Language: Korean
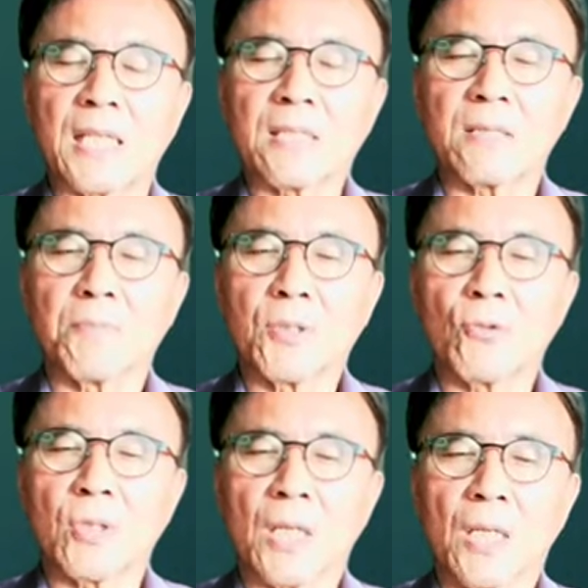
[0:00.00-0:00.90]
않는
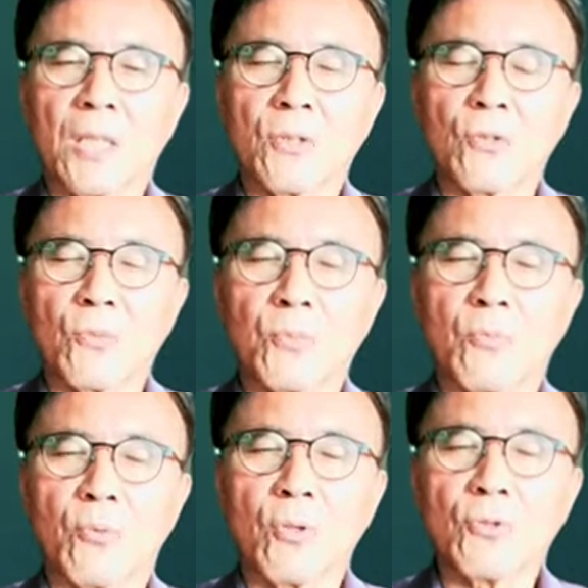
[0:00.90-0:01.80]
미국이나 유럽도
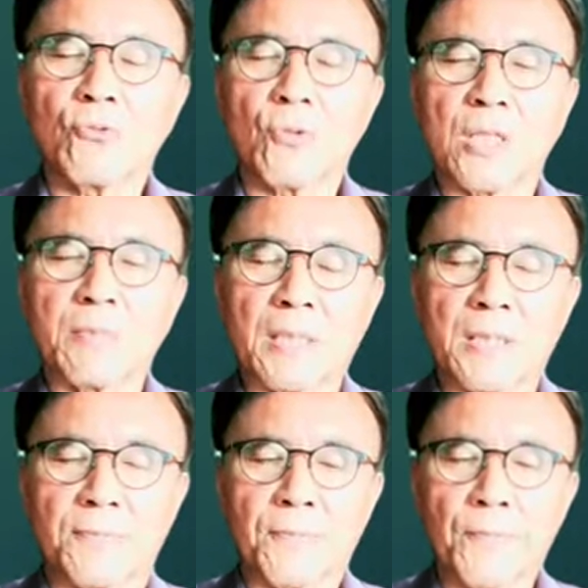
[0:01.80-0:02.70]
물론
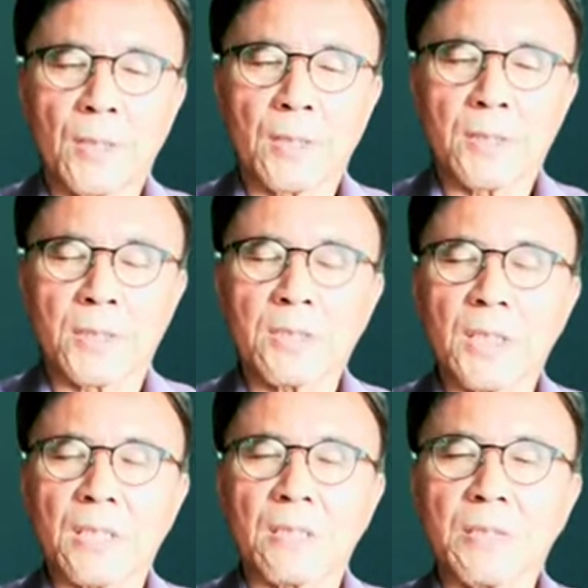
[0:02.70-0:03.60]
중요하지만은
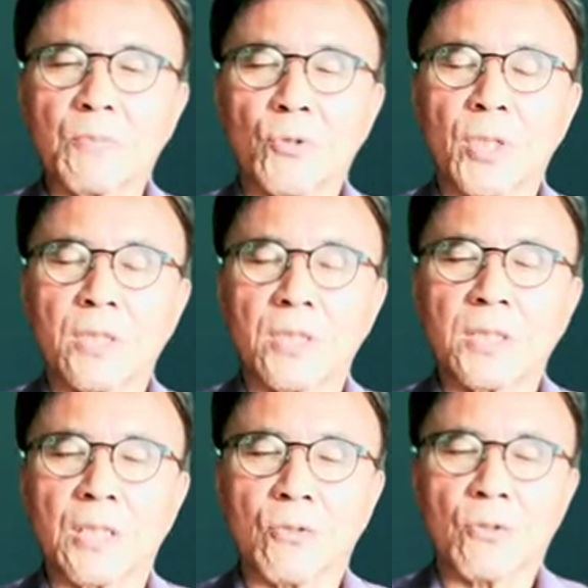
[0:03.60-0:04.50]
지금까지 그렇지 못했던
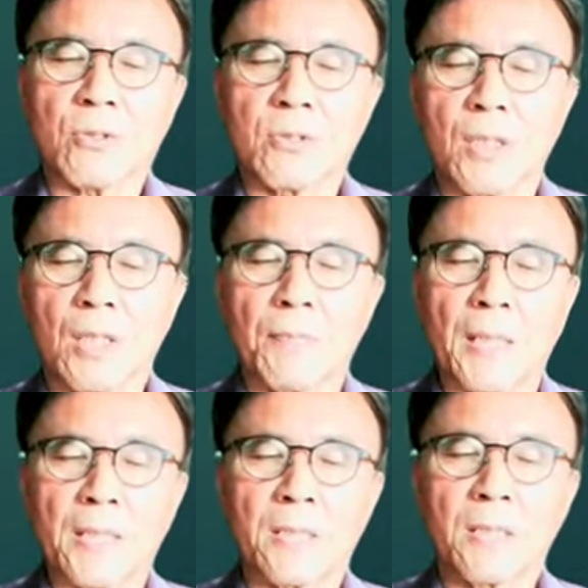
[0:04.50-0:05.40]
시장으로 그들의
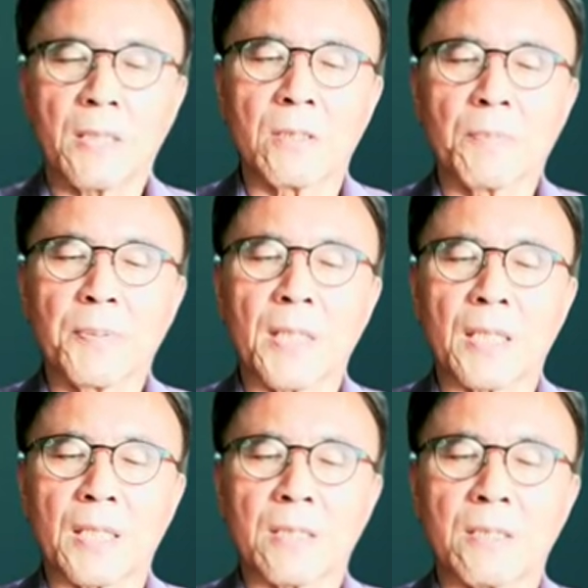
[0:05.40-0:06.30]
발길을 넓힌다라는